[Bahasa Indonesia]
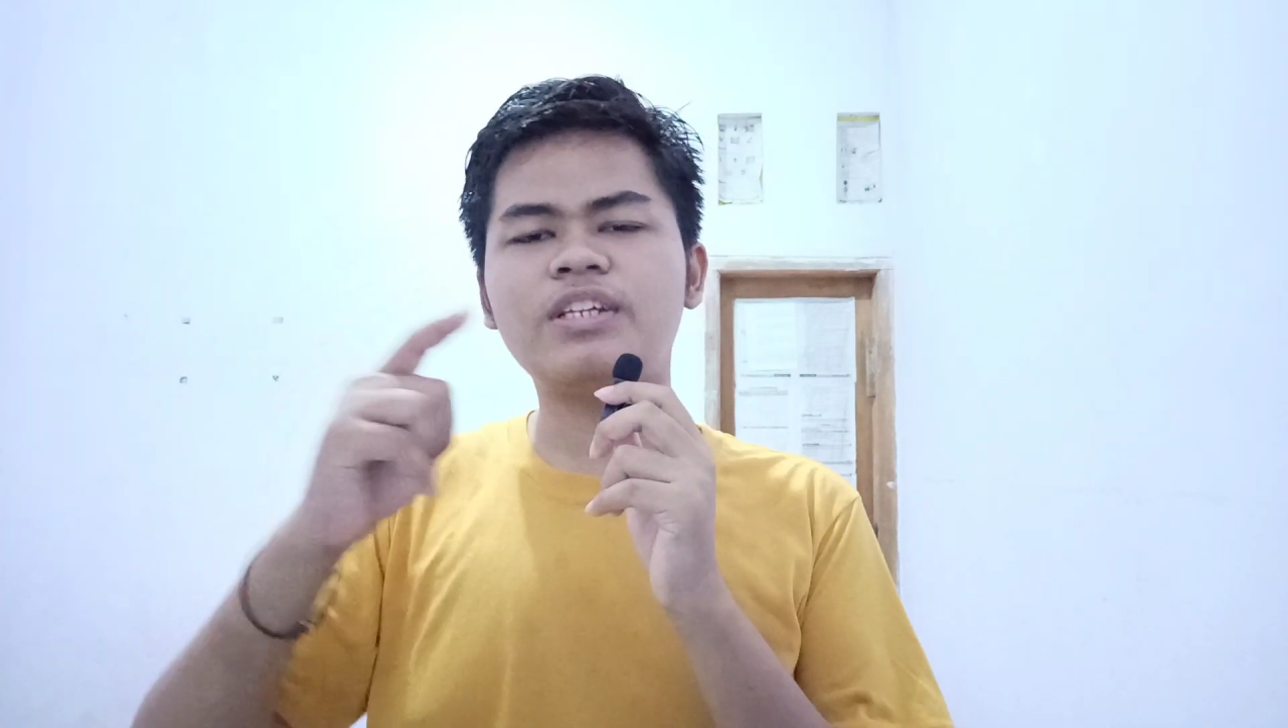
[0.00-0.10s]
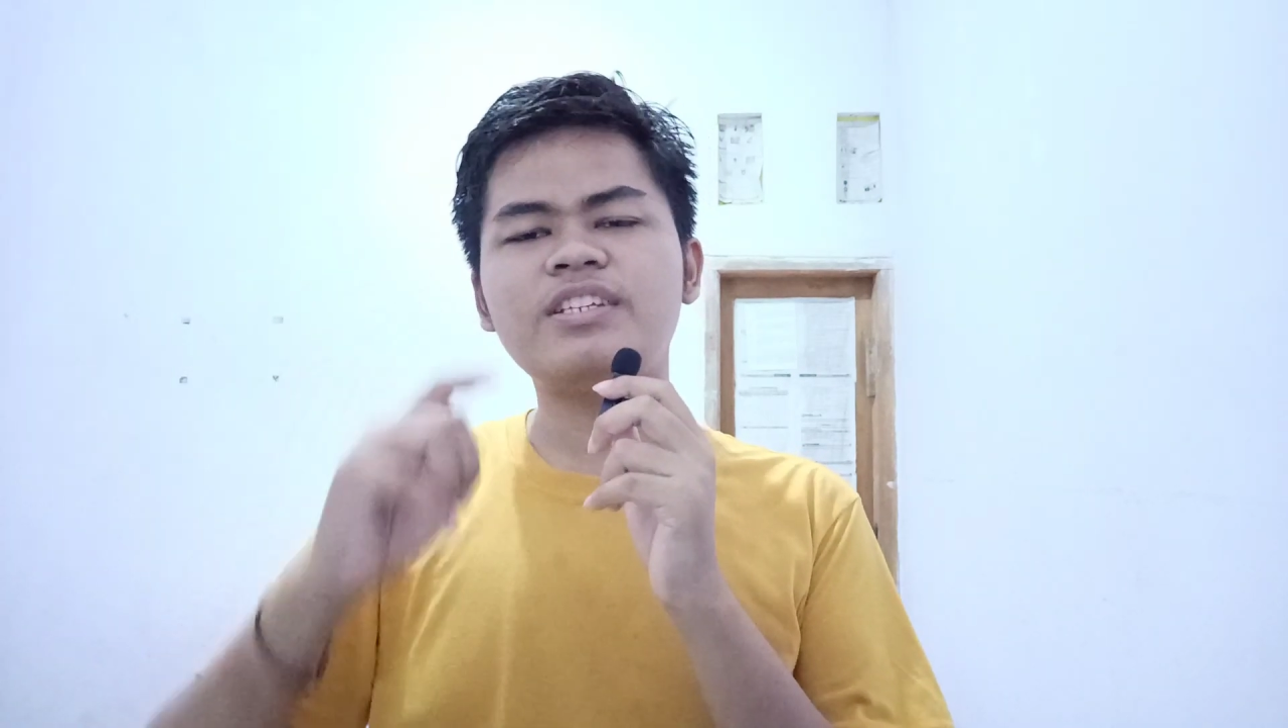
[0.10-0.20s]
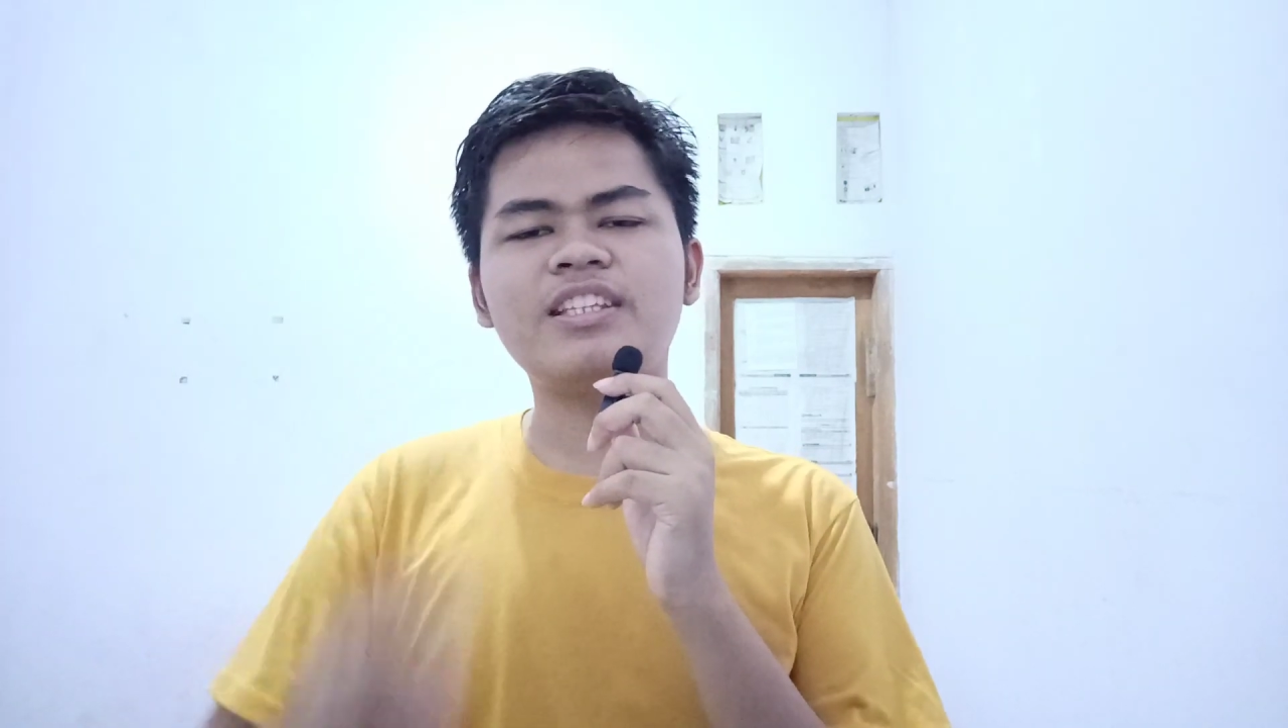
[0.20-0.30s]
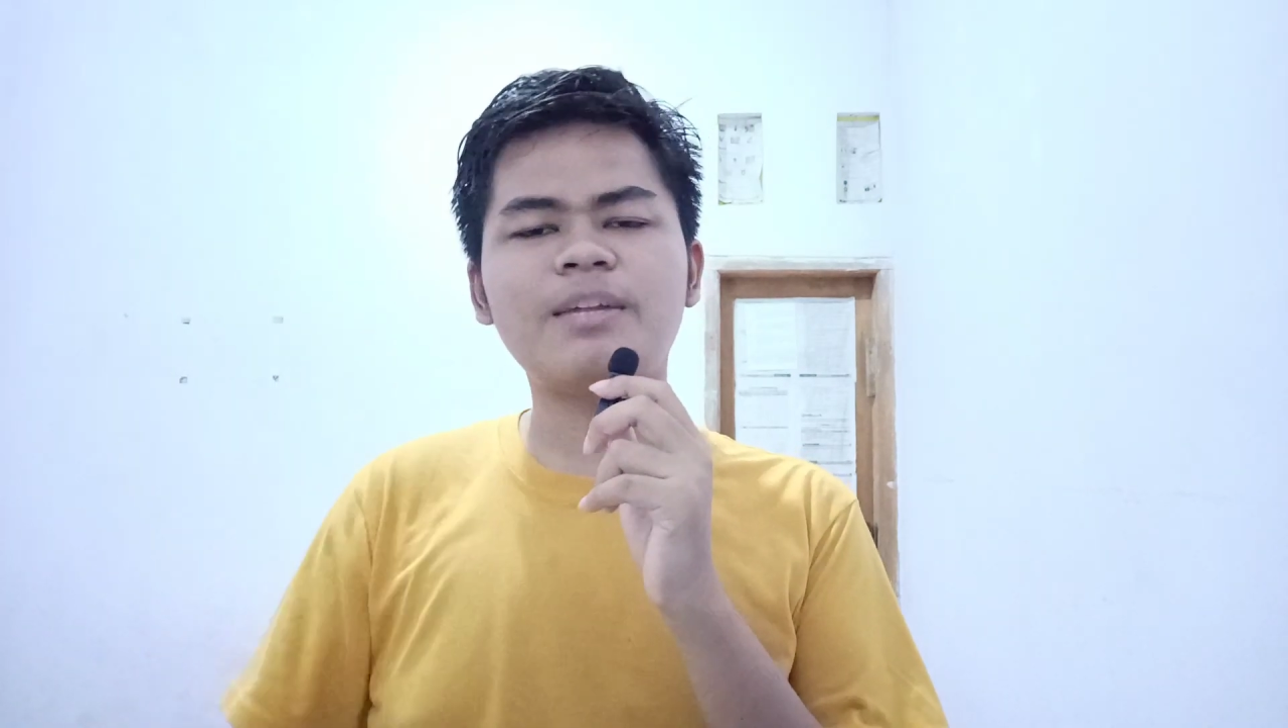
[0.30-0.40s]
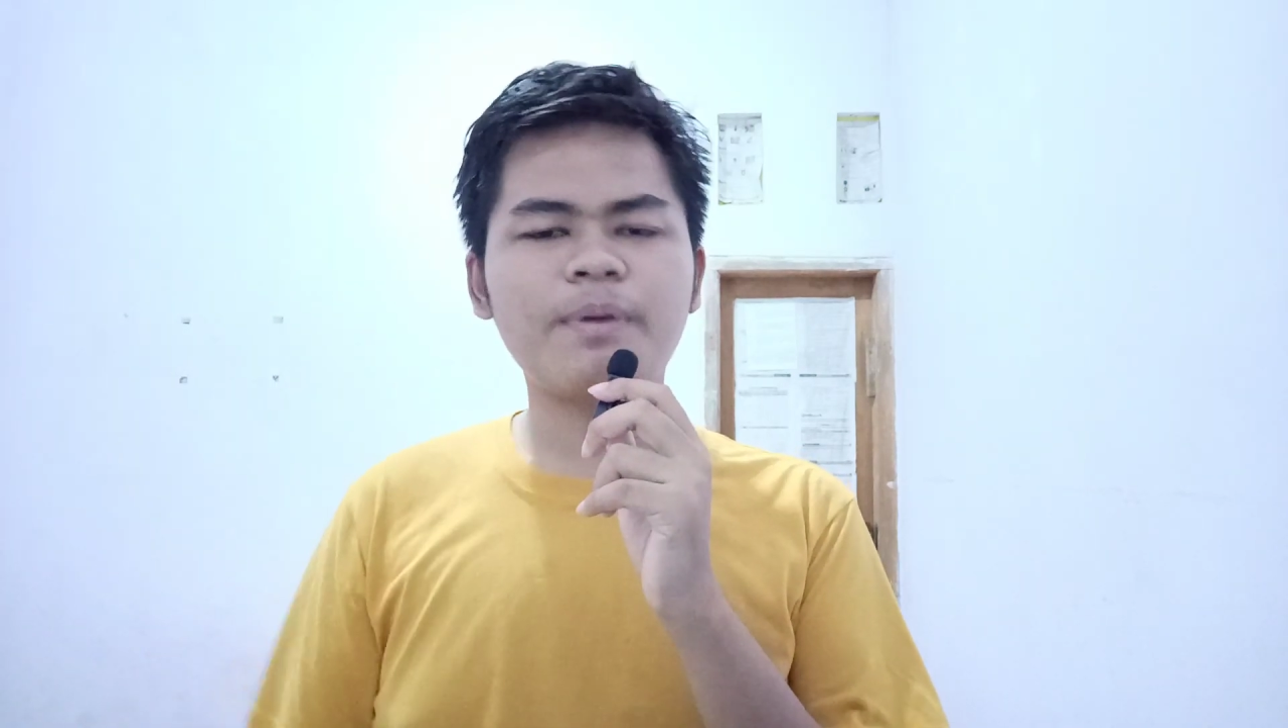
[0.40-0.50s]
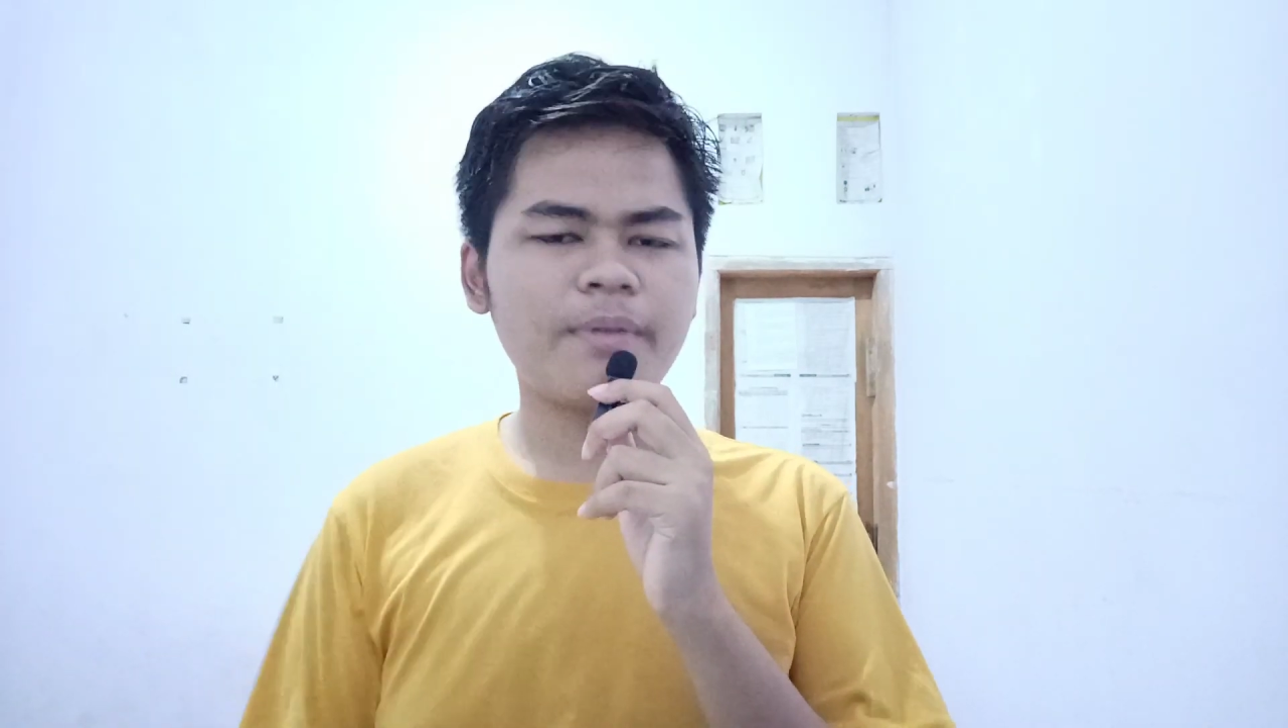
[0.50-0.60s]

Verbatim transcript: saja tanpa